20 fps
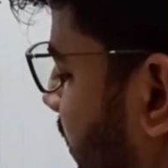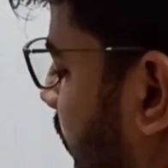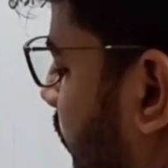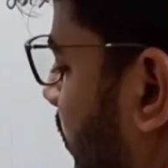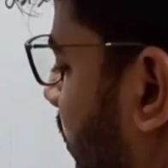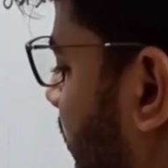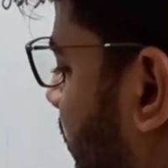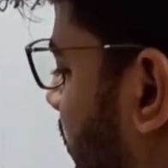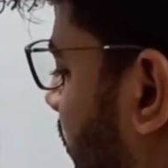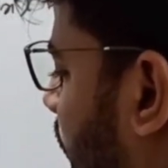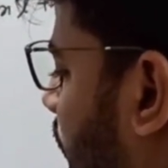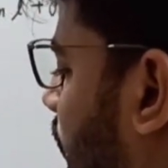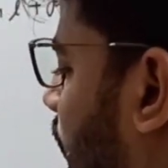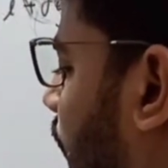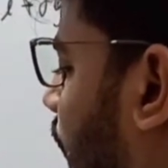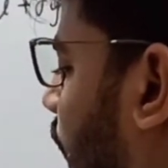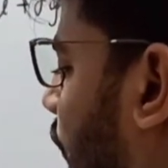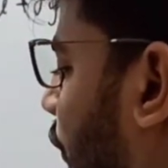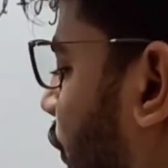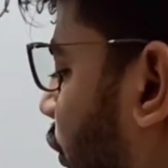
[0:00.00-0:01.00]
कैसा होना चाहिए
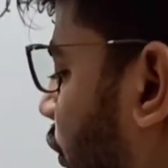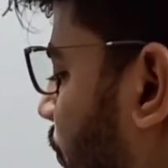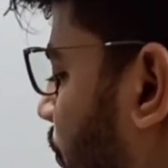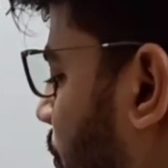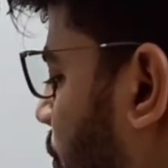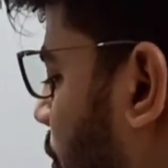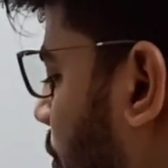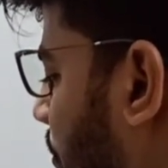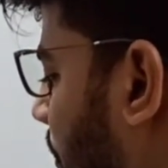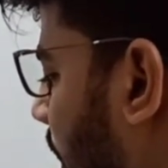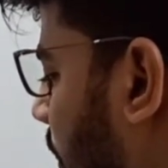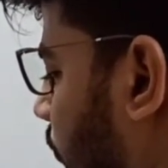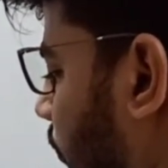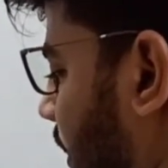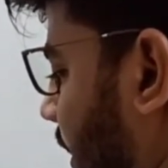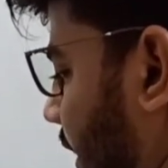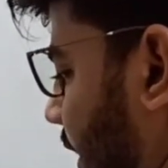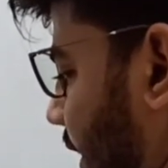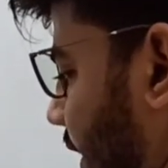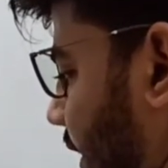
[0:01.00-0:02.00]
जो वॉल्यूम को
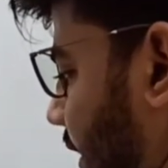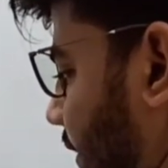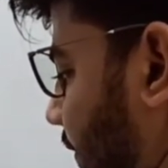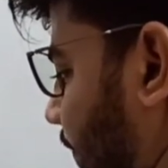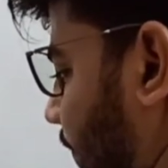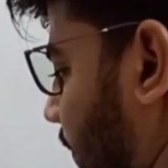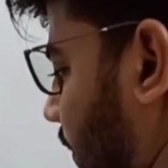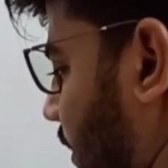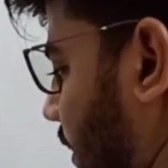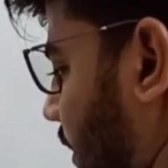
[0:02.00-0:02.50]
बाउंड करे